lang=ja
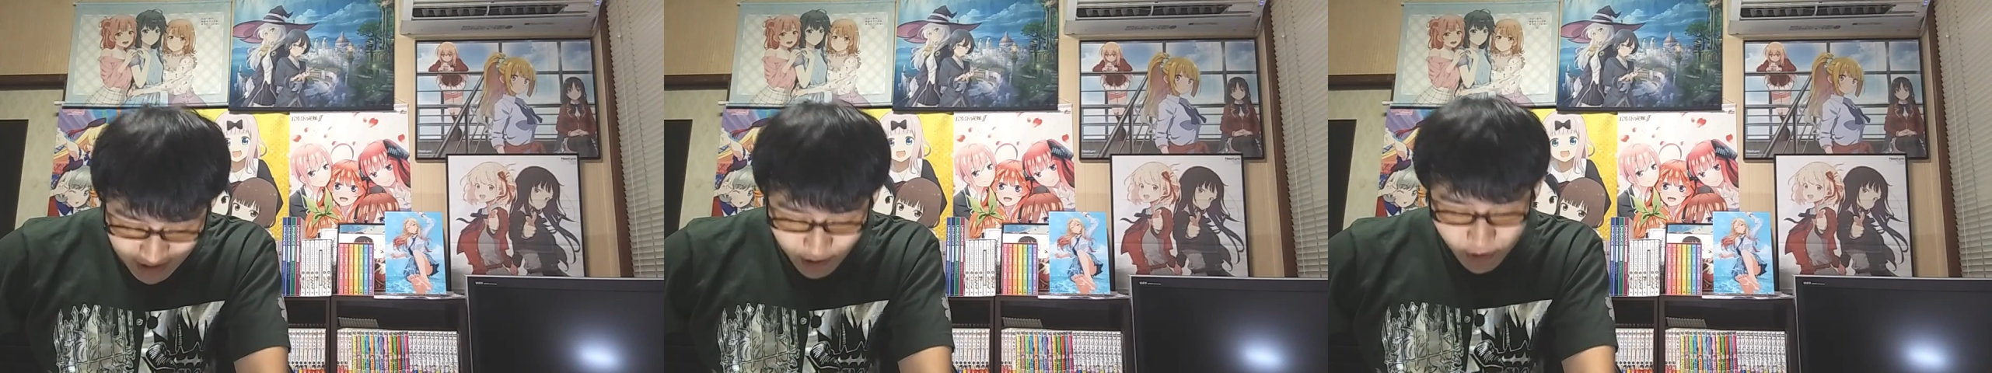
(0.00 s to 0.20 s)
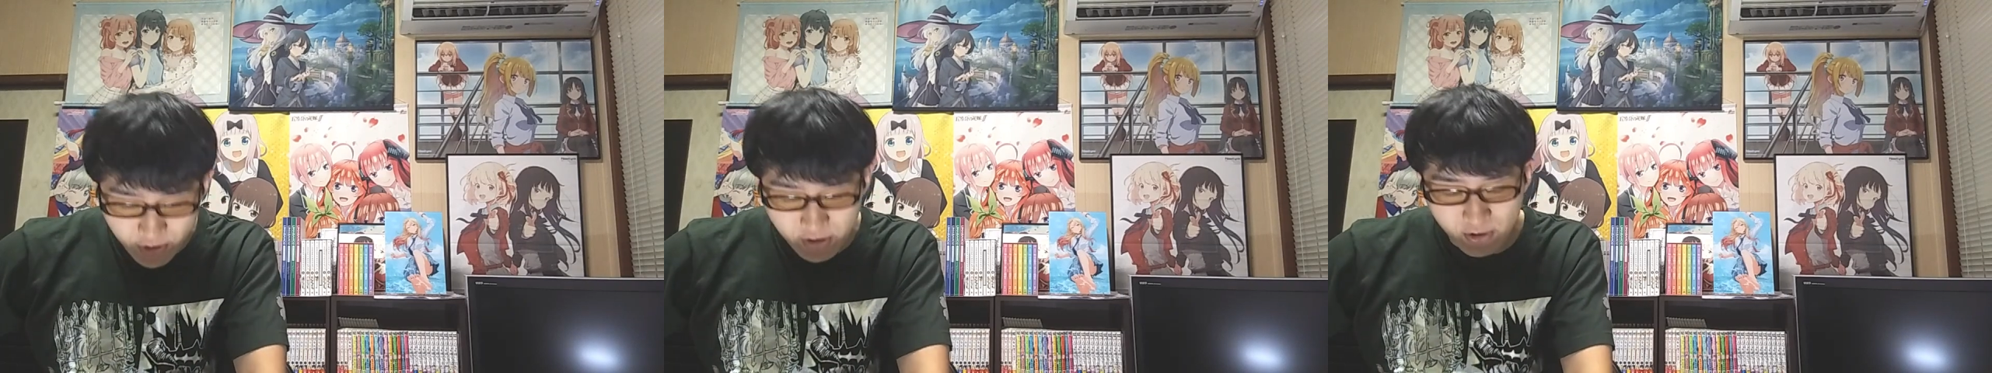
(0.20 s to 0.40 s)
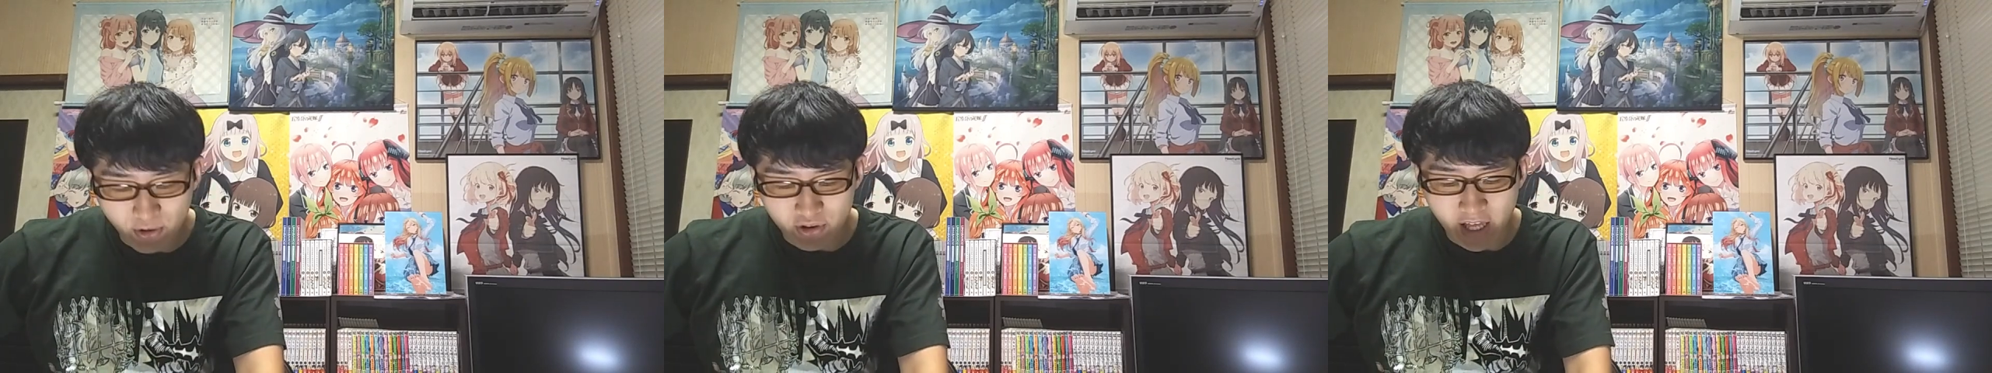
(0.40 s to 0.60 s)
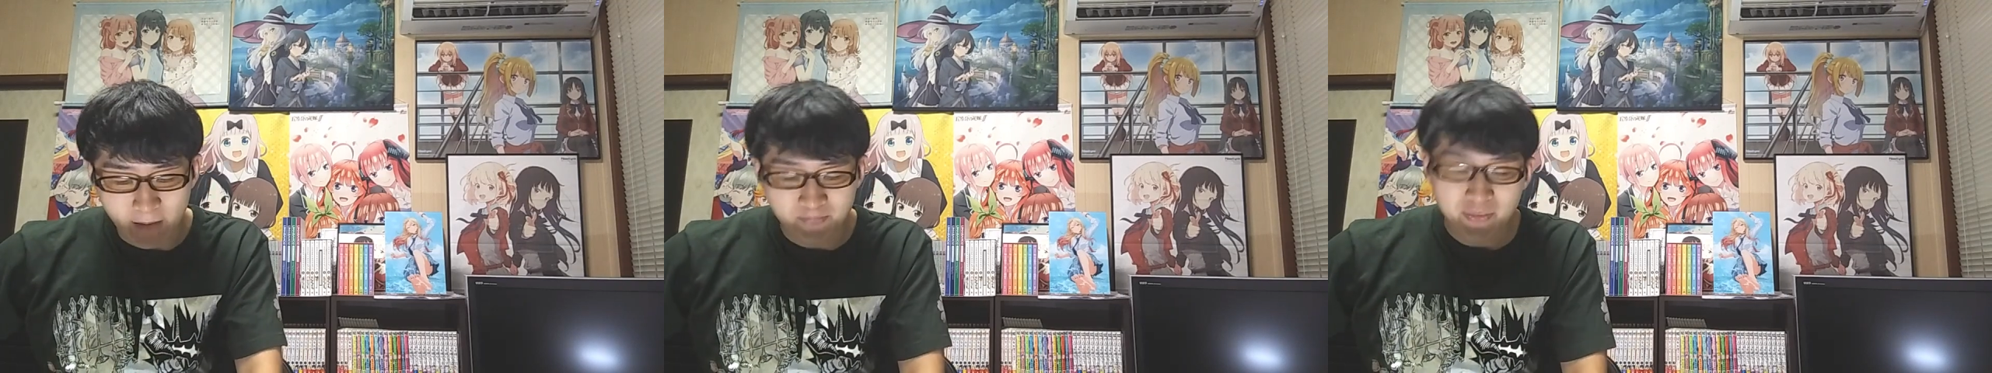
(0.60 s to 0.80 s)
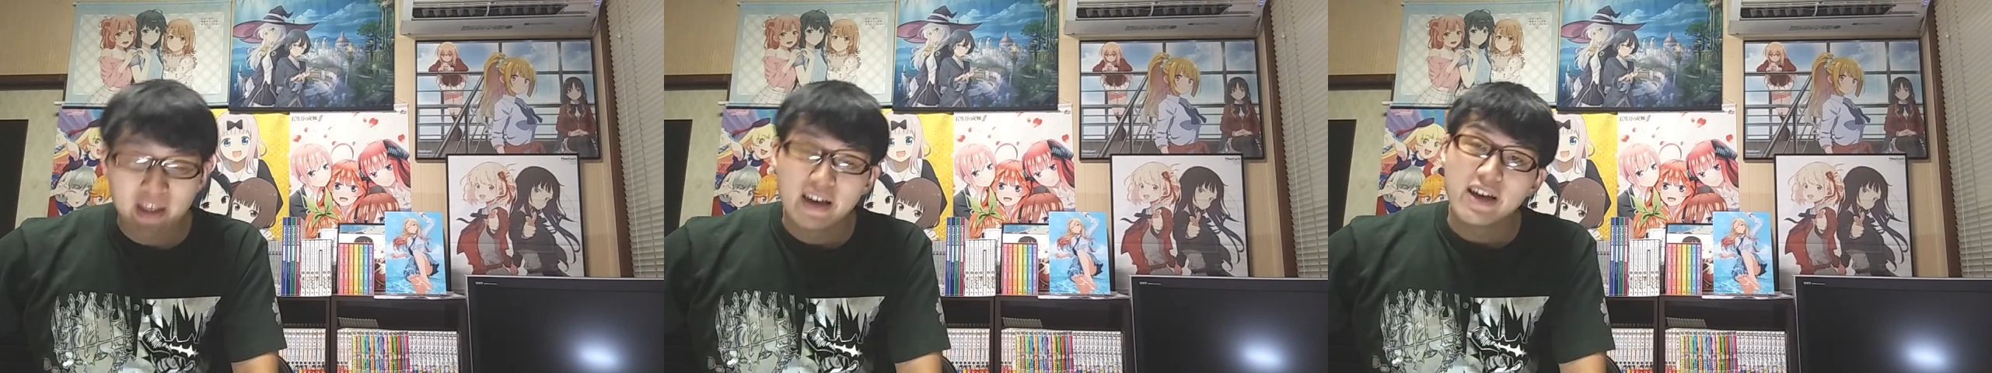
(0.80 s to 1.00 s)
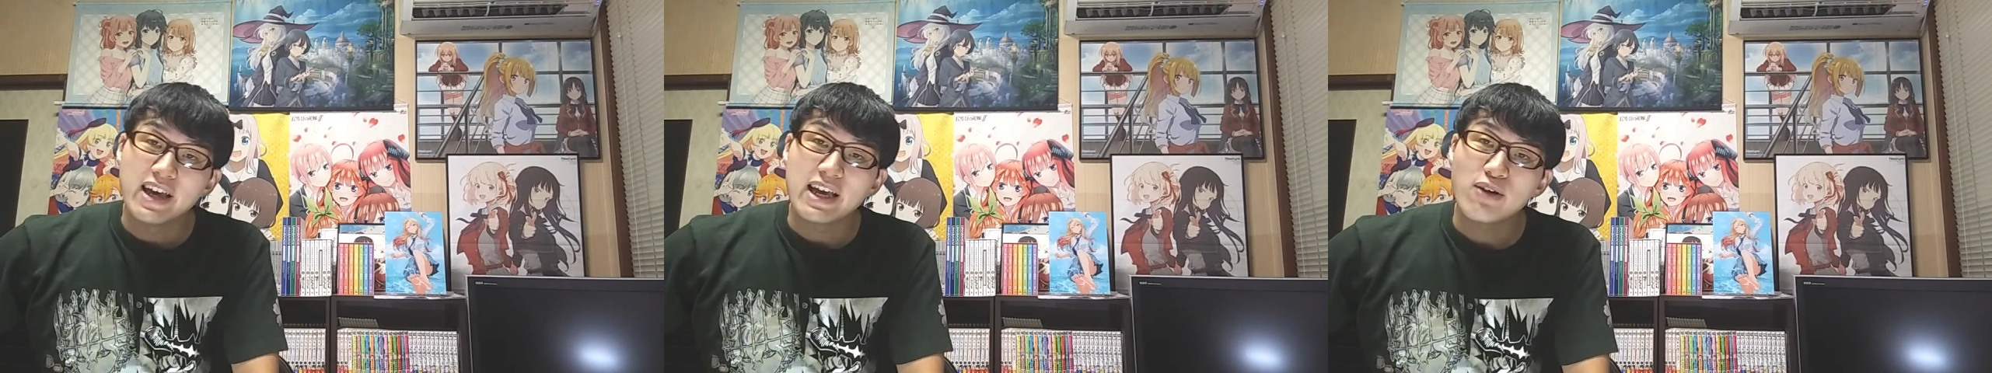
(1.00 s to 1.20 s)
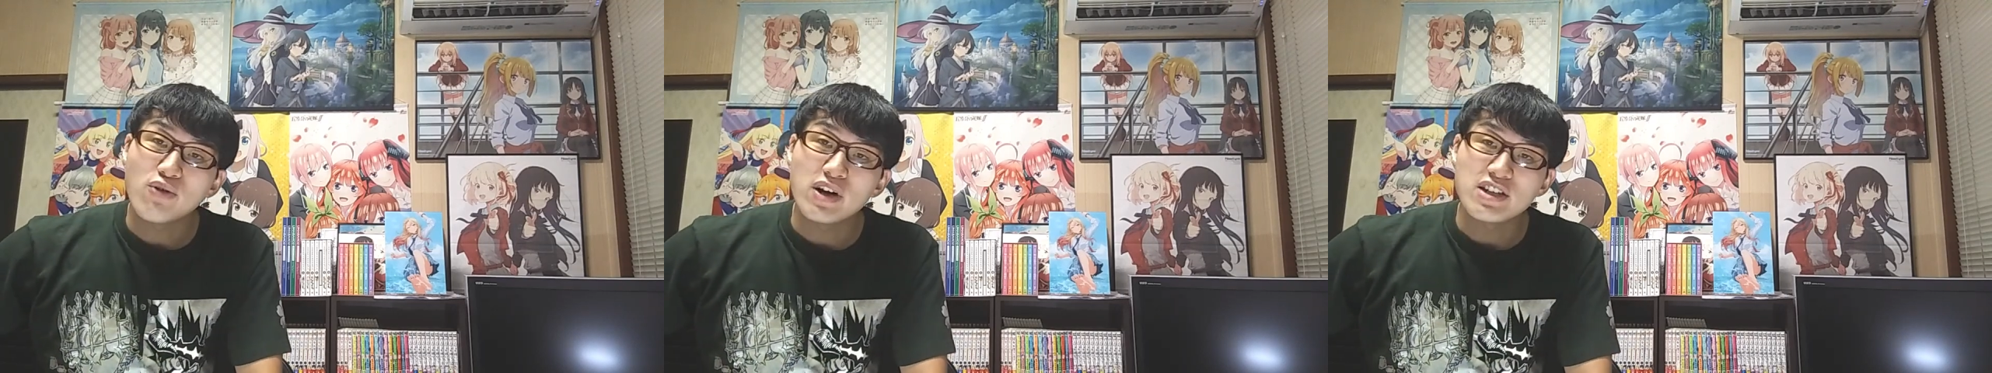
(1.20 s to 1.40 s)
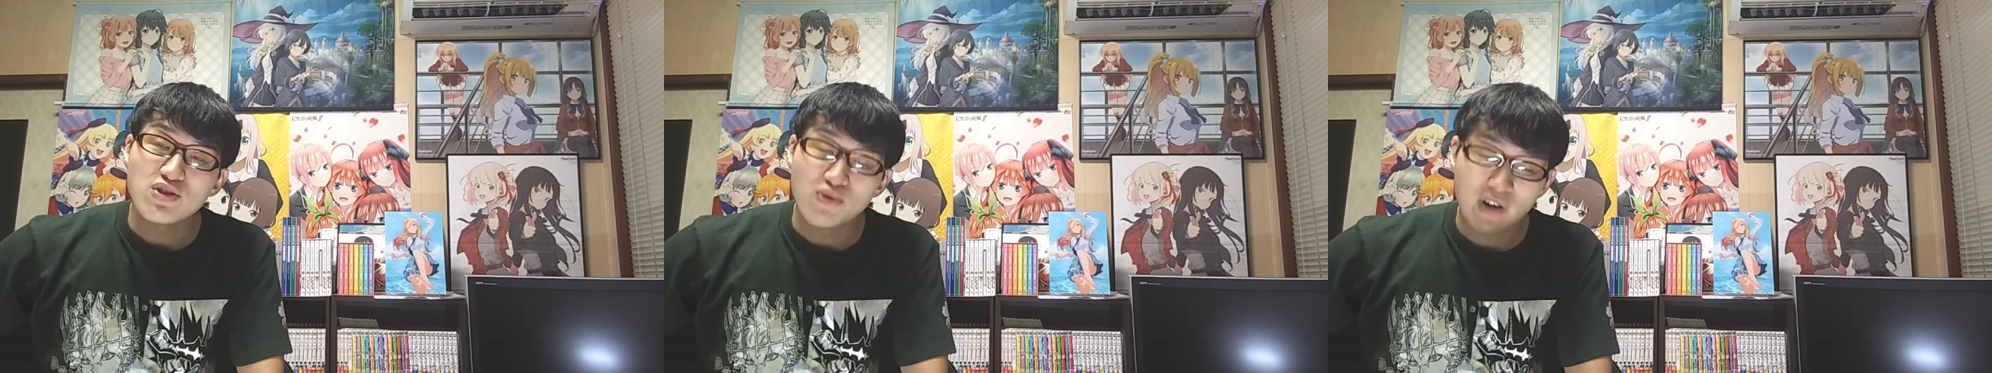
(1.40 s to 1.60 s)
ということで、え今
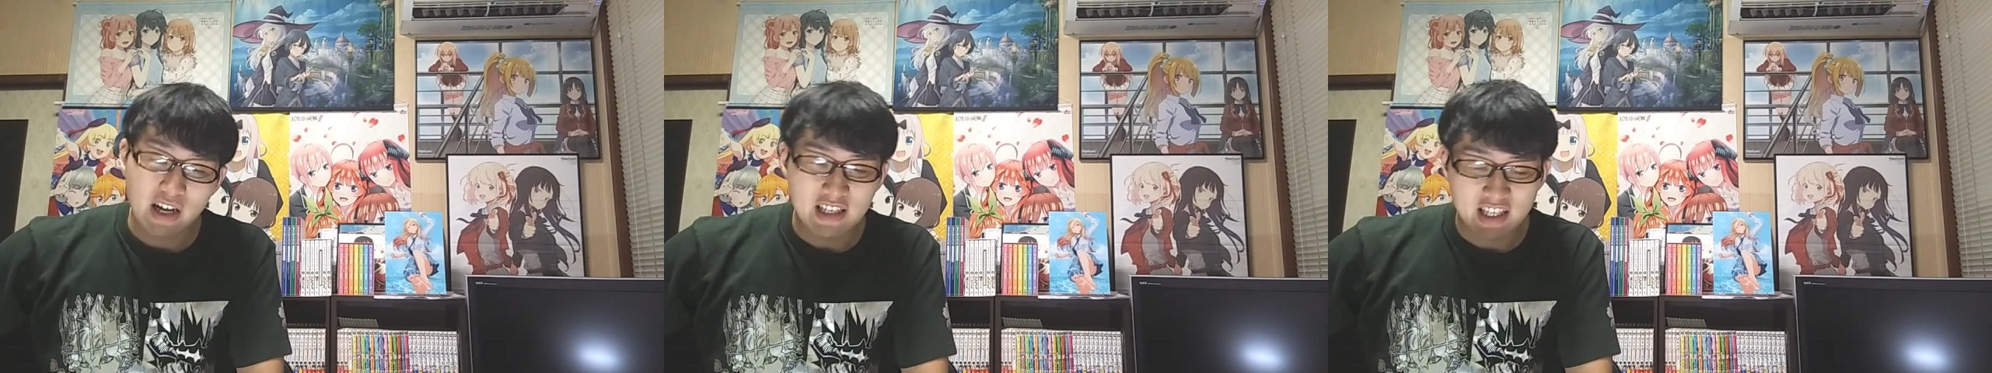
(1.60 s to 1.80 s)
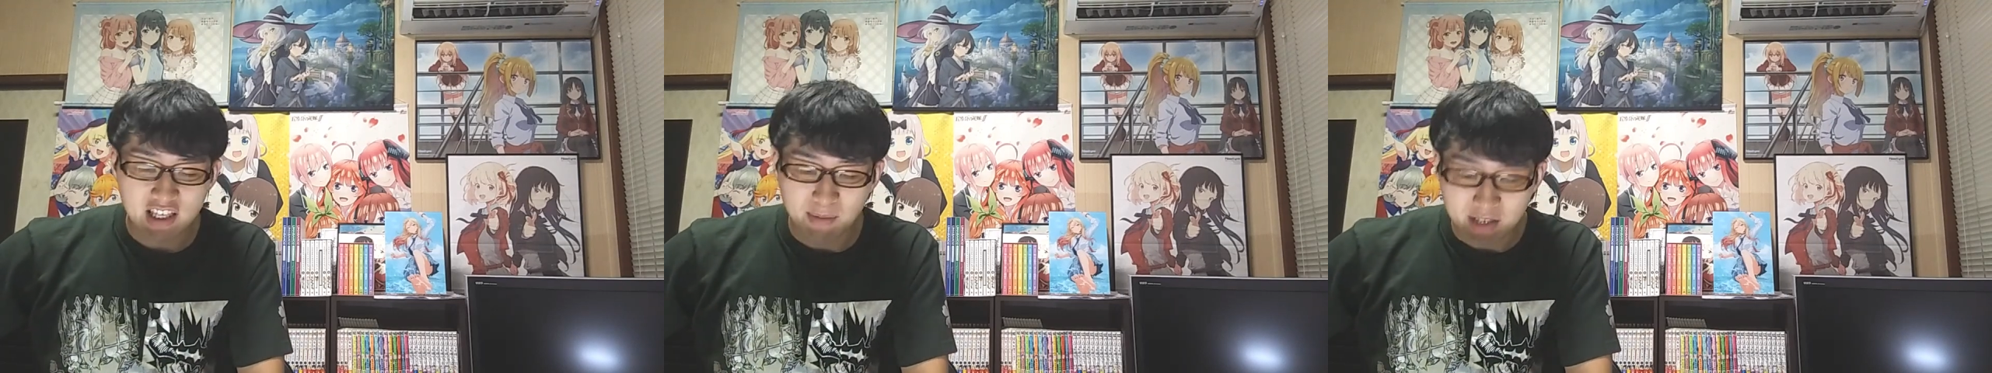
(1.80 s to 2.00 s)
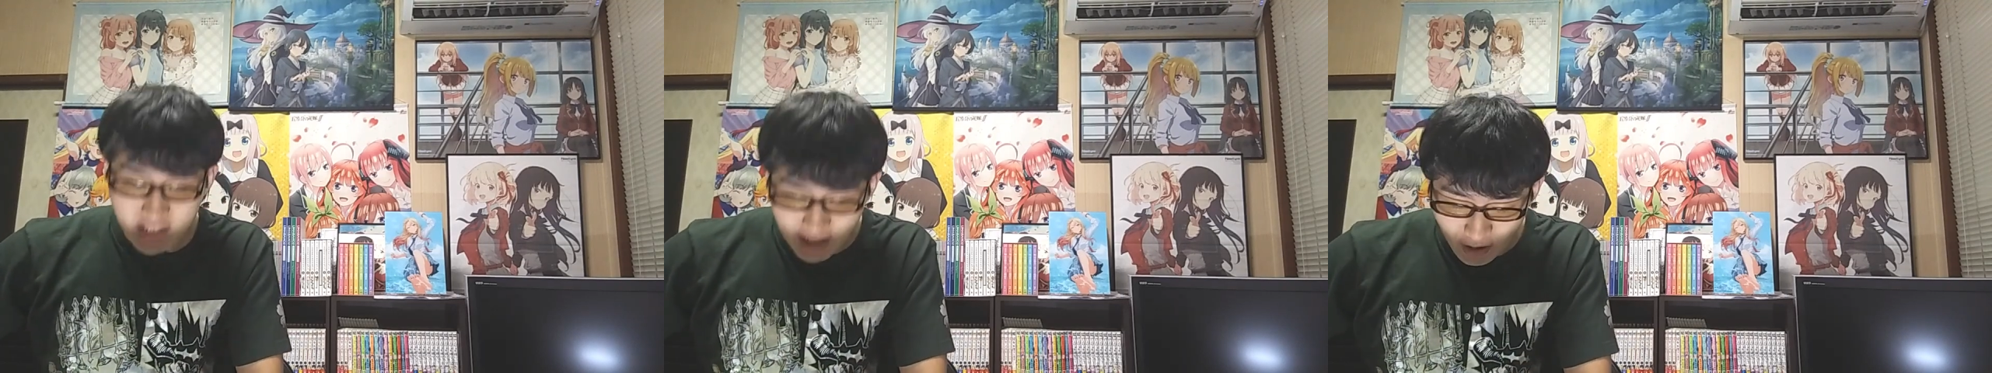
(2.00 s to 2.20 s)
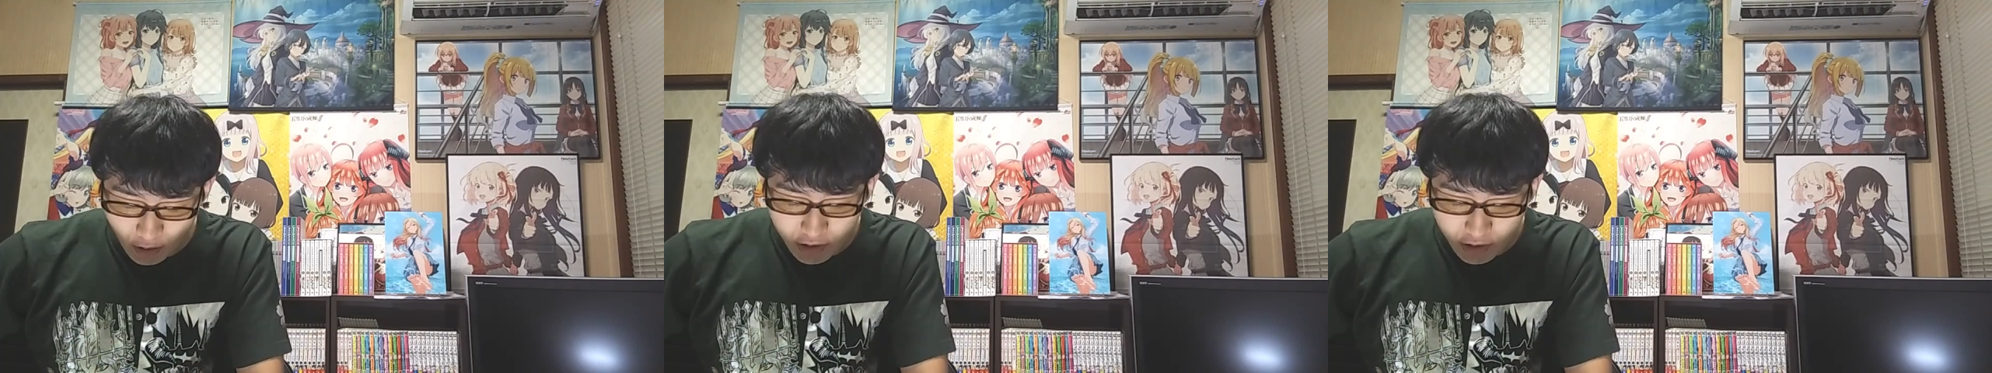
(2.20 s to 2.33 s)
回紹介してきましたが、